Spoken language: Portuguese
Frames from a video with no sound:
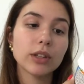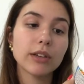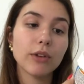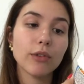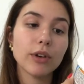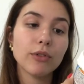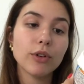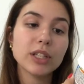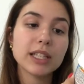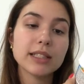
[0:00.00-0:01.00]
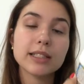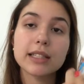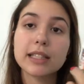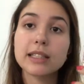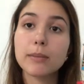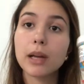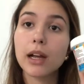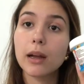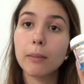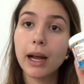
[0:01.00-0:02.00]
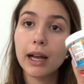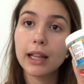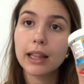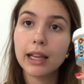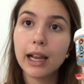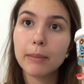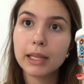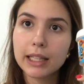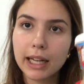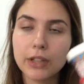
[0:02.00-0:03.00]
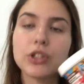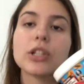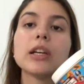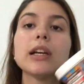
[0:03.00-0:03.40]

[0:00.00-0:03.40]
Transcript: devolve a força, resistência e maleabilidade.